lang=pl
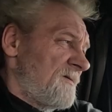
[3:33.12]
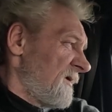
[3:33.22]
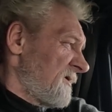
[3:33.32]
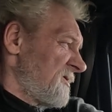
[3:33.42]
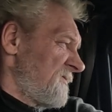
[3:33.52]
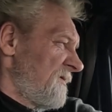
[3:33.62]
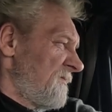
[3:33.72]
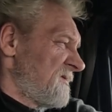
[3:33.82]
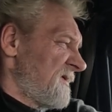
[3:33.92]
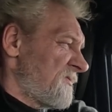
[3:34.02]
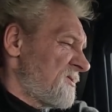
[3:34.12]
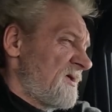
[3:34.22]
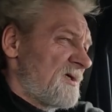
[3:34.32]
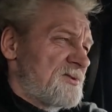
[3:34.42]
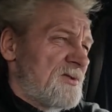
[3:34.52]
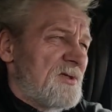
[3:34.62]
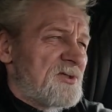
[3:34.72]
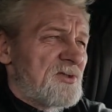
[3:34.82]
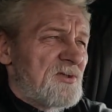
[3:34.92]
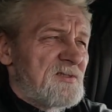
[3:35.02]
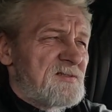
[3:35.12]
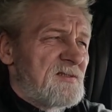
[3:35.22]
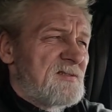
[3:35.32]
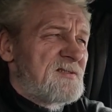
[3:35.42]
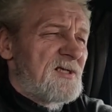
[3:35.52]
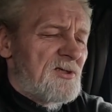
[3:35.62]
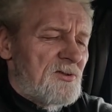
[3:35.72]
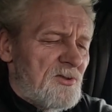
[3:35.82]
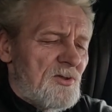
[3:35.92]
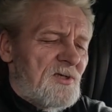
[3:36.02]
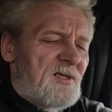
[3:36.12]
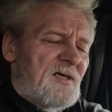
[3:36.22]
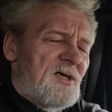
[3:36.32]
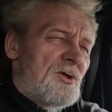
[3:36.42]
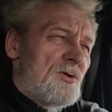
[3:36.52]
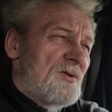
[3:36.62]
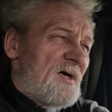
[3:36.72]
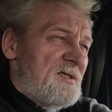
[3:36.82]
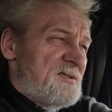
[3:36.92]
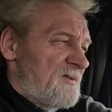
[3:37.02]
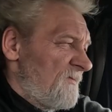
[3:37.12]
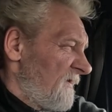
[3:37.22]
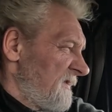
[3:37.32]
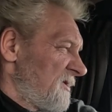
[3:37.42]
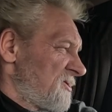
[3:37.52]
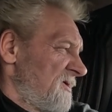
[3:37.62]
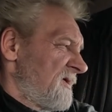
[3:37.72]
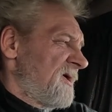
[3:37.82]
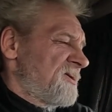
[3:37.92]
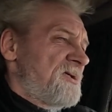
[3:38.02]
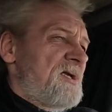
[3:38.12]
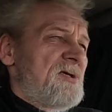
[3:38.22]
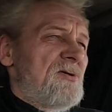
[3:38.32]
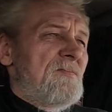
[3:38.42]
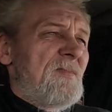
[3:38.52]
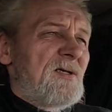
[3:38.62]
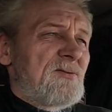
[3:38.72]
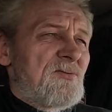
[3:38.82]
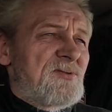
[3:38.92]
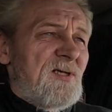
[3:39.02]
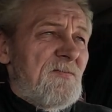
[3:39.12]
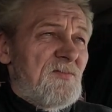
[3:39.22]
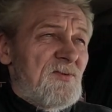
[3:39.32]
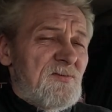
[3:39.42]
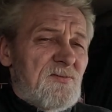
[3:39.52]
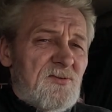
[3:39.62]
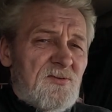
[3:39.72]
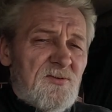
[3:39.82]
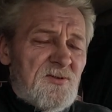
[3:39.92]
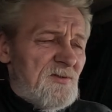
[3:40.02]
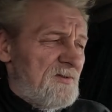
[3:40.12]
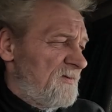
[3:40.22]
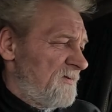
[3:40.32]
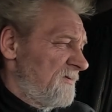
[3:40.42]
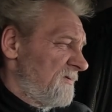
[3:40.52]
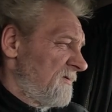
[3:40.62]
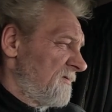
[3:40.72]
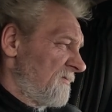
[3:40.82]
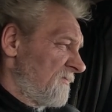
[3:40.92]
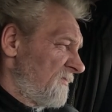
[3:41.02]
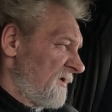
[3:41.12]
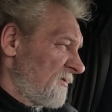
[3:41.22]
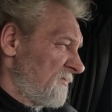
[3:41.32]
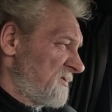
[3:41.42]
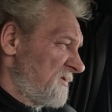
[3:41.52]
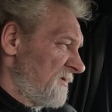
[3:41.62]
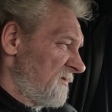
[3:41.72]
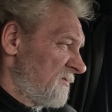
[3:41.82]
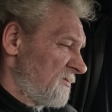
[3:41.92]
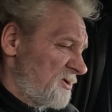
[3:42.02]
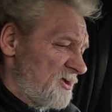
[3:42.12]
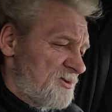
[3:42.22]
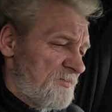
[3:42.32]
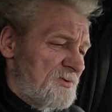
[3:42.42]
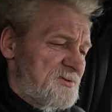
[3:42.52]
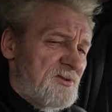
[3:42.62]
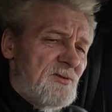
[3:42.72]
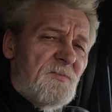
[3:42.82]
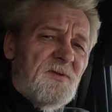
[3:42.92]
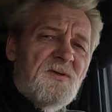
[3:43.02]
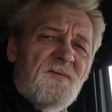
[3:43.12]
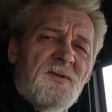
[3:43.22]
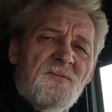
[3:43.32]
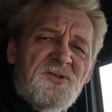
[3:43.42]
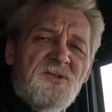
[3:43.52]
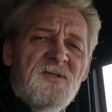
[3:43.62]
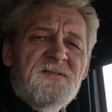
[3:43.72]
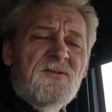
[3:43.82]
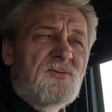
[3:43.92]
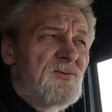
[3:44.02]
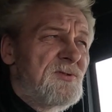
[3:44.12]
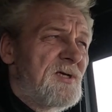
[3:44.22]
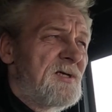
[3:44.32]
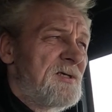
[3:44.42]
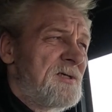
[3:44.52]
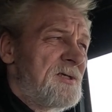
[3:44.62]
jakieś firmy zaprzyjaźnione, czy to jest zregionalizowane, czyli każdy region ma jakąś tam yy, jakąś y, część Polski opanowaną, czy to jest ogólnie